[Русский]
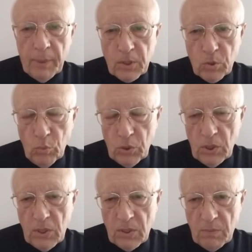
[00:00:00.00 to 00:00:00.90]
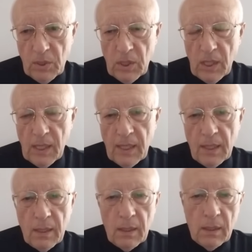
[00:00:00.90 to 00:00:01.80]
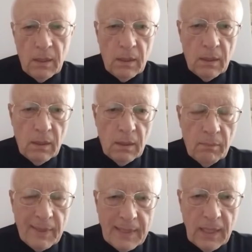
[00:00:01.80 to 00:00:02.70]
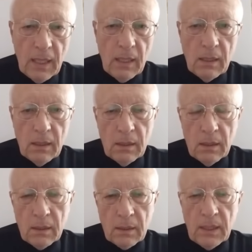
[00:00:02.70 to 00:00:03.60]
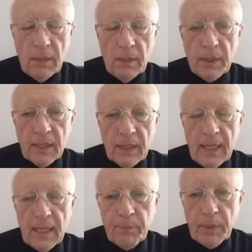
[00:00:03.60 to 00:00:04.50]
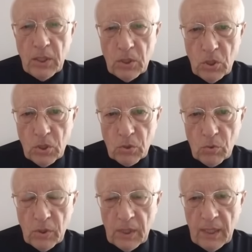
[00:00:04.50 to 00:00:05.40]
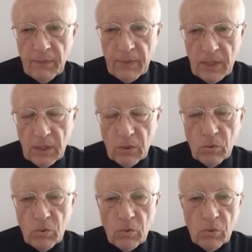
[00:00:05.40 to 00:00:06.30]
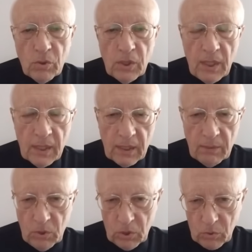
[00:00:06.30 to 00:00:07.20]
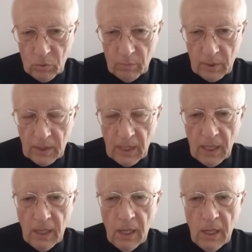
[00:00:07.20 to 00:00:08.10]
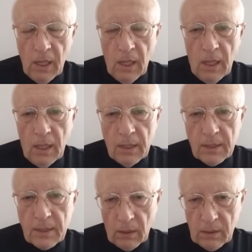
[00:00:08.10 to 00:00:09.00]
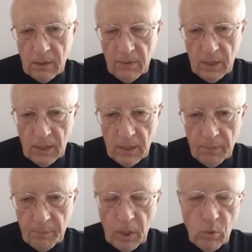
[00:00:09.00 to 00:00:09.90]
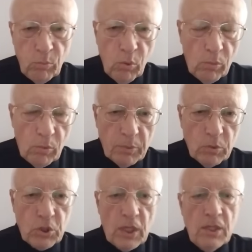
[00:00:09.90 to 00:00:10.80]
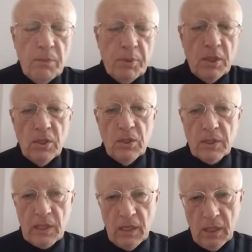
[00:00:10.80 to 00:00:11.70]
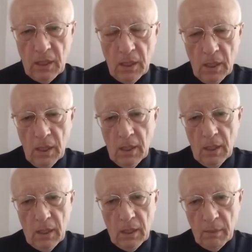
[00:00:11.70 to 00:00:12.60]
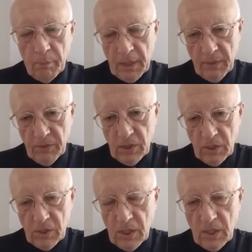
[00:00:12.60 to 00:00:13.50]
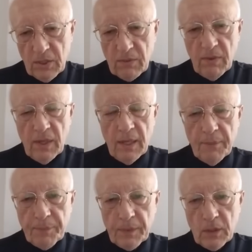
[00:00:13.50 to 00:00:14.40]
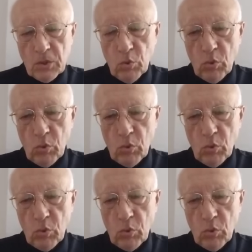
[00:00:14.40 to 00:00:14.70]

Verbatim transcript: по сути, изменили э, модель, э, геоп геополитическую, ге военную, геоэкономическую модель э, столкновения, по-любому, потому что они перенесли э, боевые действия, с